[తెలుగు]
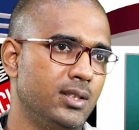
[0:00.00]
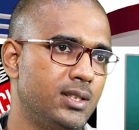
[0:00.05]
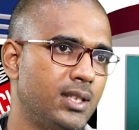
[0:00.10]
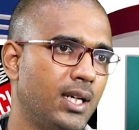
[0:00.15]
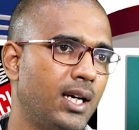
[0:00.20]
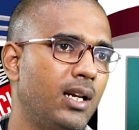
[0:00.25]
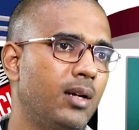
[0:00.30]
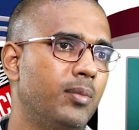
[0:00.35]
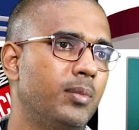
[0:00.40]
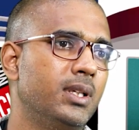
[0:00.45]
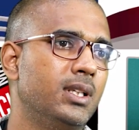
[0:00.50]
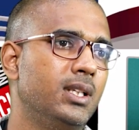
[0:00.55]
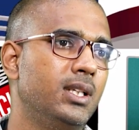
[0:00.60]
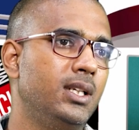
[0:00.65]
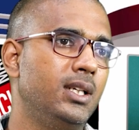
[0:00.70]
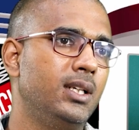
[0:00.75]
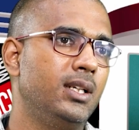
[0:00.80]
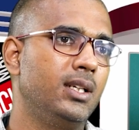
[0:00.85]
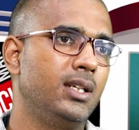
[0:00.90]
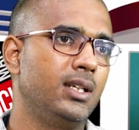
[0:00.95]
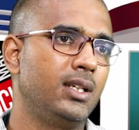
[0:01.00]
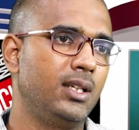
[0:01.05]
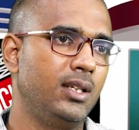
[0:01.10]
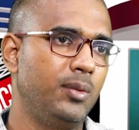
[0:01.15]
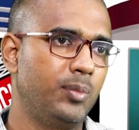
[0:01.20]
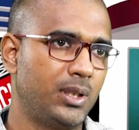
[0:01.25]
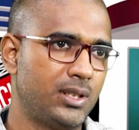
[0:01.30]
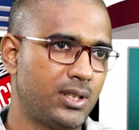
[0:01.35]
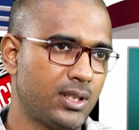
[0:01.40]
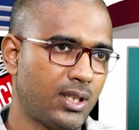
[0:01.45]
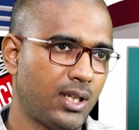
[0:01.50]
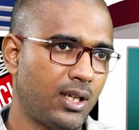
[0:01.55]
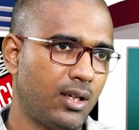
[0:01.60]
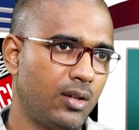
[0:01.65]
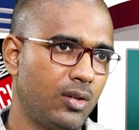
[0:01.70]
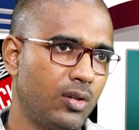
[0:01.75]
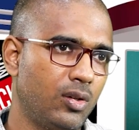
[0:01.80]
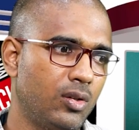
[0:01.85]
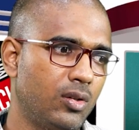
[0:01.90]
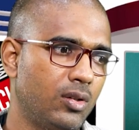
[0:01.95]
చాలామంది ఈ
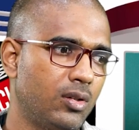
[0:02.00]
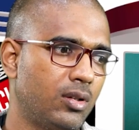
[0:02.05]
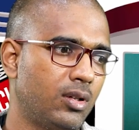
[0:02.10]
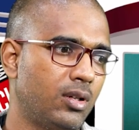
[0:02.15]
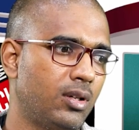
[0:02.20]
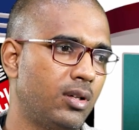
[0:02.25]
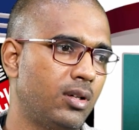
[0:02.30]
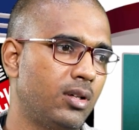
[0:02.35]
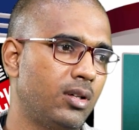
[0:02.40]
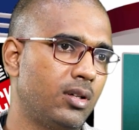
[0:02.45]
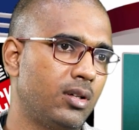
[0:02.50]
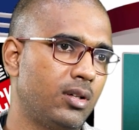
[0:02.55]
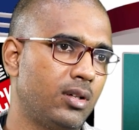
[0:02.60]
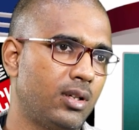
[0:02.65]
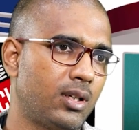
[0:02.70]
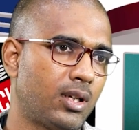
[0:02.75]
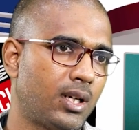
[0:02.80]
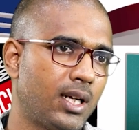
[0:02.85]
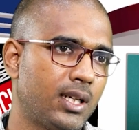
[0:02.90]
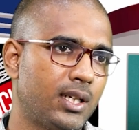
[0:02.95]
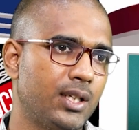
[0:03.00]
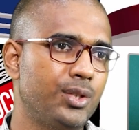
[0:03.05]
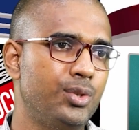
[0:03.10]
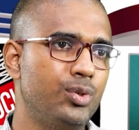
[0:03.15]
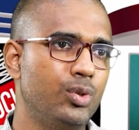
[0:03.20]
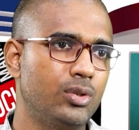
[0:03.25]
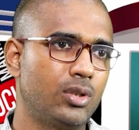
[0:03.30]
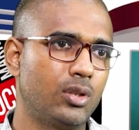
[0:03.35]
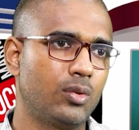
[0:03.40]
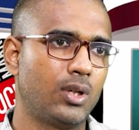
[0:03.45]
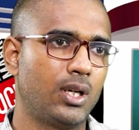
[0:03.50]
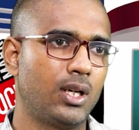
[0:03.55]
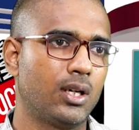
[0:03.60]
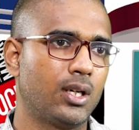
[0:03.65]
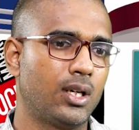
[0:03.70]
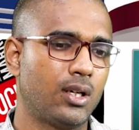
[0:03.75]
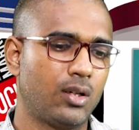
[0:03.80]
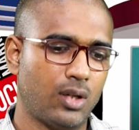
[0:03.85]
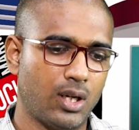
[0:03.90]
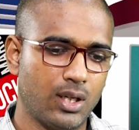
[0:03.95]
మధ్యకాలంలో రాకేష్ జుంజన్వాలా
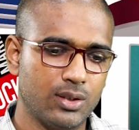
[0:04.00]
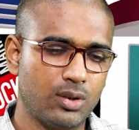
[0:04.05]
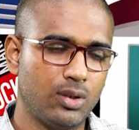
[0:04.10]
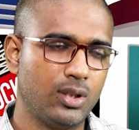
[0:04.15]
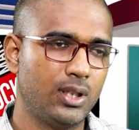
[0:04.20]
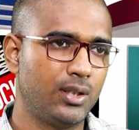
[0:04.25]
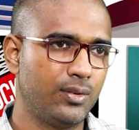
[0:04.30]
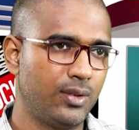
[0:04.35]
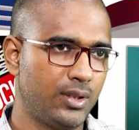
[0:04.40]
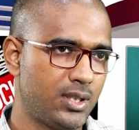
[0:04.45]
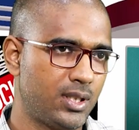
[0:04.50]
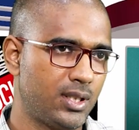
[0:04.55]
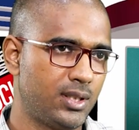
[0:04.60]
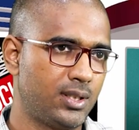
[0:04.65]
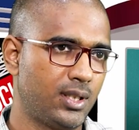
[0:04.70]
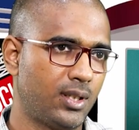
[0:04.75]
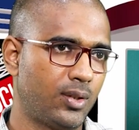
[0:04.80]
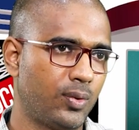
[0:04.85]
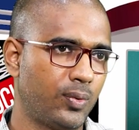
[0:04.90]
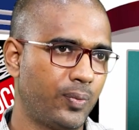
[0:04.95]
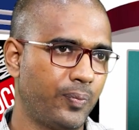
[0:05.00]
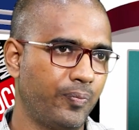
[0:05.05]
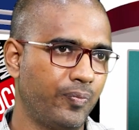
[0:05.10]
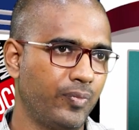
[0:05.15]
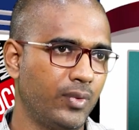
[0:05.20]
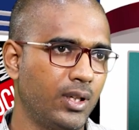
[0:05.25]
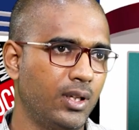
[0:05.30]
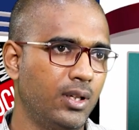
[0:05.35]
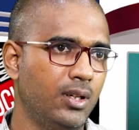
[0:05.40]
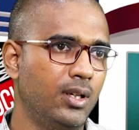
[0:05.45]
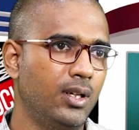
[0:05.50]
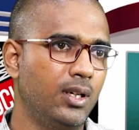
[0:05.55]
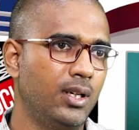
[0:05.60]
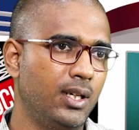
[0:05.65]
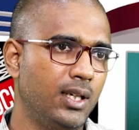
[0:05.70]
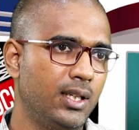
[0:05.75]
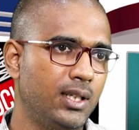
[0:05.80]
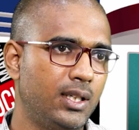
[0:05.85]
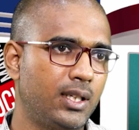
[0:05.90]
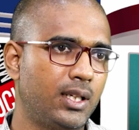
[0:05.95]
గారు అందులో ఇన్వెస్ట్ చేశారు
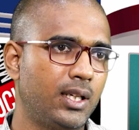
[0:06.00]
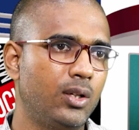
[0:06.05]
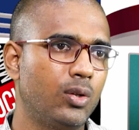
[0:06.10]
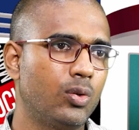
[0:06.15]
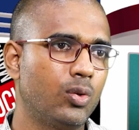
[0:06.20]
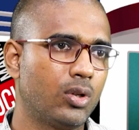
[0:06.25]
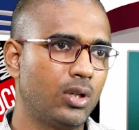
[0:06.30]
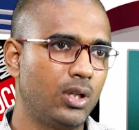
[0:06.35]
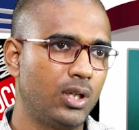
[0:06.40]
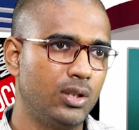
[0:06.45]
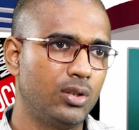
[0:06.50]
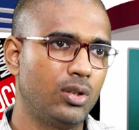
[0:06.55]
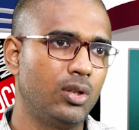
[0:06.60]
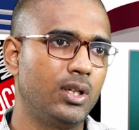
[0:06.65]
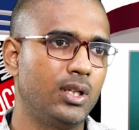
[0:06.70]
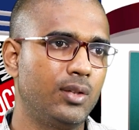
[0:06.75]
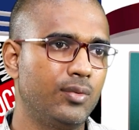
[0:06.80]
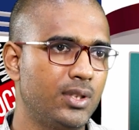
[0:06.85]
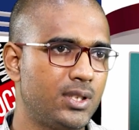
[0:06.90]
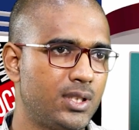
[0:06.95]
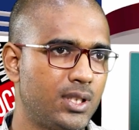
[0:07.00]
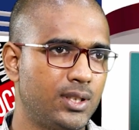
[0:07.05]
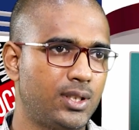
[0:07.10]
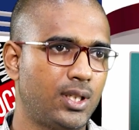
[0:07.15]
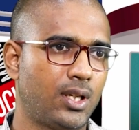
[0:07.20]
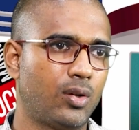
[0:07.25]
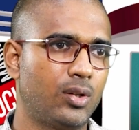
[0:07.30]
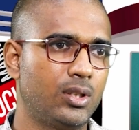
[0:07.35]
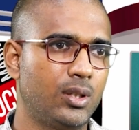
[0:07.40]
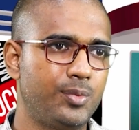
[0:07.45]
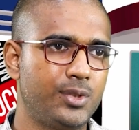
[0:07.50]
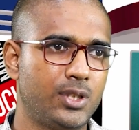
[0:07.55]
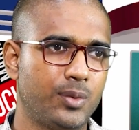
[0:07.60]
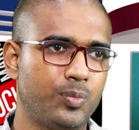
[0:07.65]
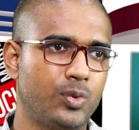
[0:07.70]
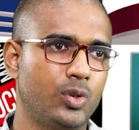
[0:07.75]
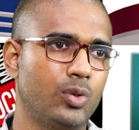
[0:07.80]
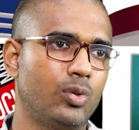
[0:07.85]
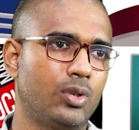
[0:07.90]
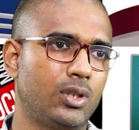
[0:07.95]
లేదంటే ఇంకొకళ్ళు ఇందులో ఇన్వెస్ట్ చేశారు అని చెప్పి
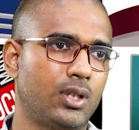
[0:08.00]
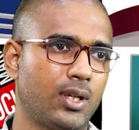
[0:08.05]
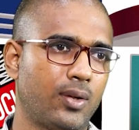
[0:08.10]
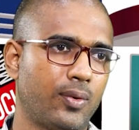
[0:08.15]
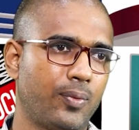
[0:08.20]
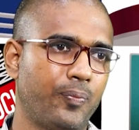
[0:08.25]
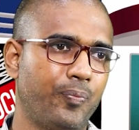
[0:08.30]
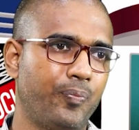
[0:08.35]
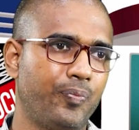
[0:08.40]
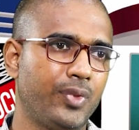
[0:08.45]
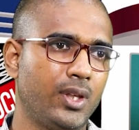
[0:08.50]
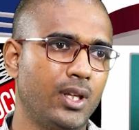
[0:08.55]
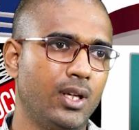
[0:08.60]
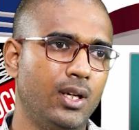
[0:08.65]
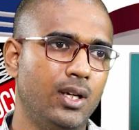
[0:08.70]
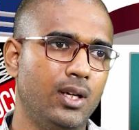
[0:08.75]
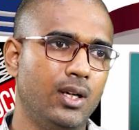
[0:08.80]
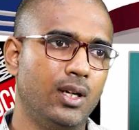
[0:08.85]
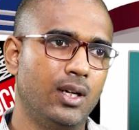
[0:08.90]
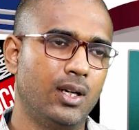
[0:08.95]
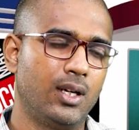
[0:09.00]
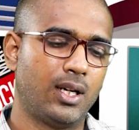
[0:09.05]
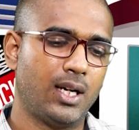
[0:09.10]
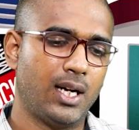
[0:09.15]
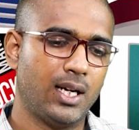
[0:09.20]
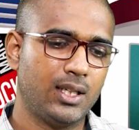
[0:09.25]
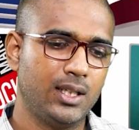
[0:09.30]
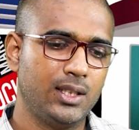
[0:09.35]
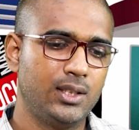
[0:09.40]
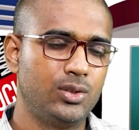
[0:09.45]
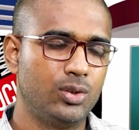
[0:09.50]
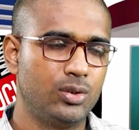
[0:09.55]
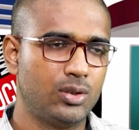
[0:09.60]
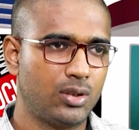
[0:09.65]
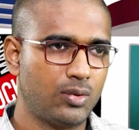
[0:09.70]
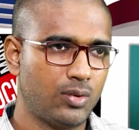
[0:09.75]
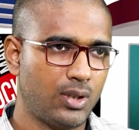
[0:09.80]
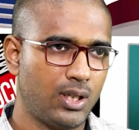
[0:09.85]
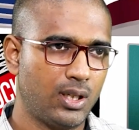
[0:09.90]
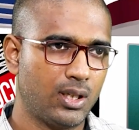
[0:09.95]
చెప్తూ ఉంటారు రాకేష్
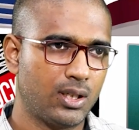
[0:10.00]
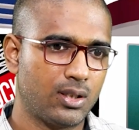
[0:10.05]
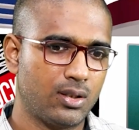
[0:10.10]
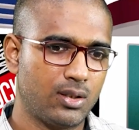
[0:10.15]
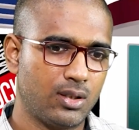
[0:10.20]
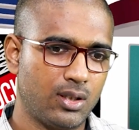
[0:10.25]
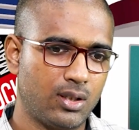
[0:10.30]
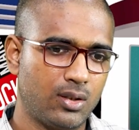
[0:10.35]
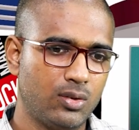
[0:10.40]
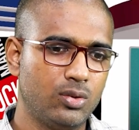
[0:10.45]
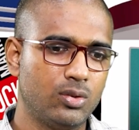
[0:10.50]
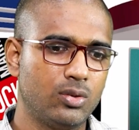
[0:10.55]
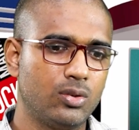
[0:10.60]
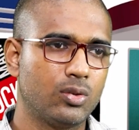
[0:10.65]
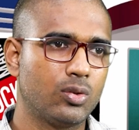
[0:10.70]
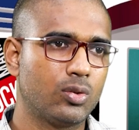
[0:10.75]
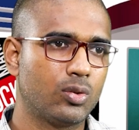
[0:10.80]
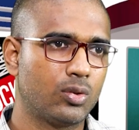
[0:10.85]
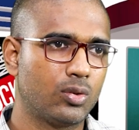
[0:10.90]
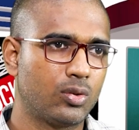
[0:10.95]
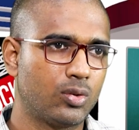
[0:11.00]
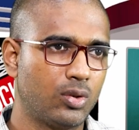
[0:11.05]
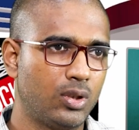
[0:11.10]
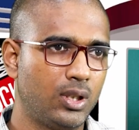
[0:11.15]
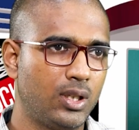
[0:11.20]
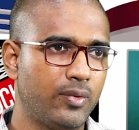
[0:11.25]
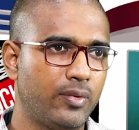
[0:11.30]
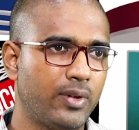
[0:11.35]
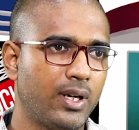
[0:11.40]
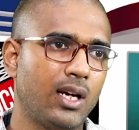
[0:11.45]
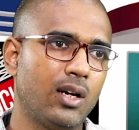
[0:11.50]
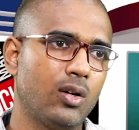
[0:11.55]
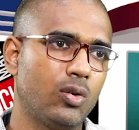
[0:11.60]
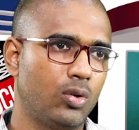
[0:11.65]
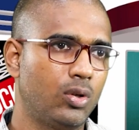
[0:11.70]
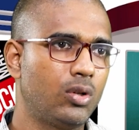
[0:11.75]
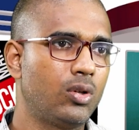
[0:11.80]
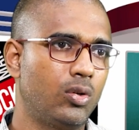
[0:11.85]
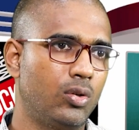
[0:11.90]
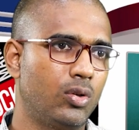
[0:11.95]
జుంజన్వాల గారు కొన్ని వేల
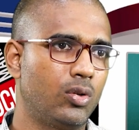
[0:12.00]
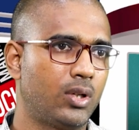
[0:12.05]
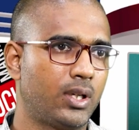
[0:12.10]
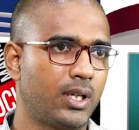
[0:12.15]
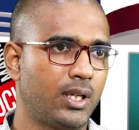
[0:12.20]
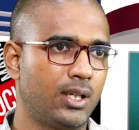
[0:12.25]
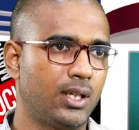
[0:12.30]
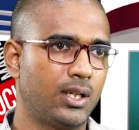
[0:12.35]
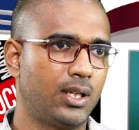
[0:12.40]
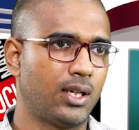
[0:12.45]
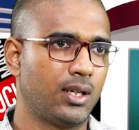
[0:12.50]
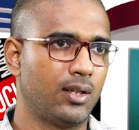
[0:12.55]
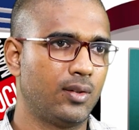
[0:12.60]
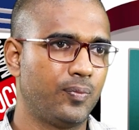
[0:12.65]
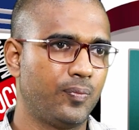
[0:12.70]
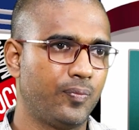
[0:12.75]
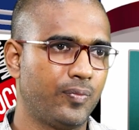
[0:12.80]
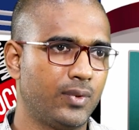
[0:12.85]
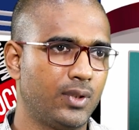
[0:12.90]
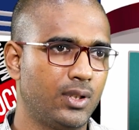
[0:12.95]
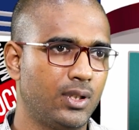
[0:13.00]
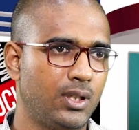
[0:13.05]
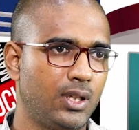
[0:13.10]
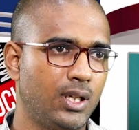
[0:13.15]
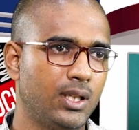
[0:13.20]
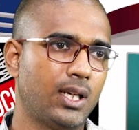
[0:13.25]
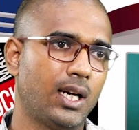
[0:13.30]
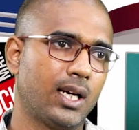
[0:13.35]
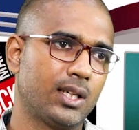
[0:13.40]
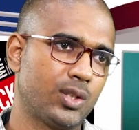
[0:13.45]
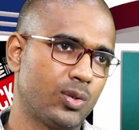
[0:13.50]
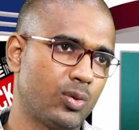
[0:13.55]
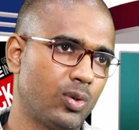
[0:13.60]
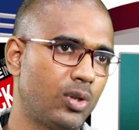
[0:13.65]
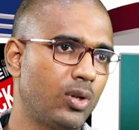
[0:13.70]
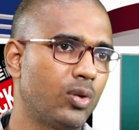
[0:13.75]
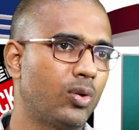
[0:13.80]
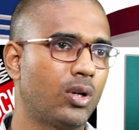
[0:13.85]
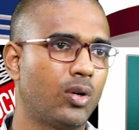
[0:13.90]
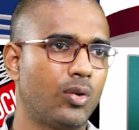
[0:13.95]
కోట్లు ఉంటాయి ఆయన దగ్గర లేదా లక్ష
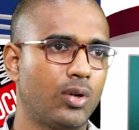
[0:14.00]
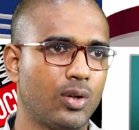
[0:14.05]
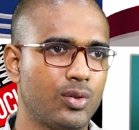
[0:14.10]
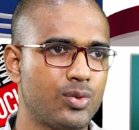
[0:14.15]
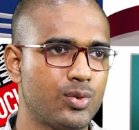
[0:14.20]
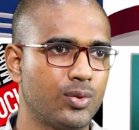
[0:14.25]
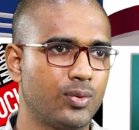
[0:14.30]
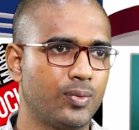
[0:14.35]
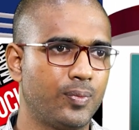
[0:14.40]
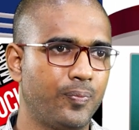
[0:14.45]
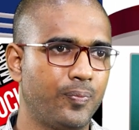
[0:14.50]
కోట్లు కూడా ఉండొచ్చు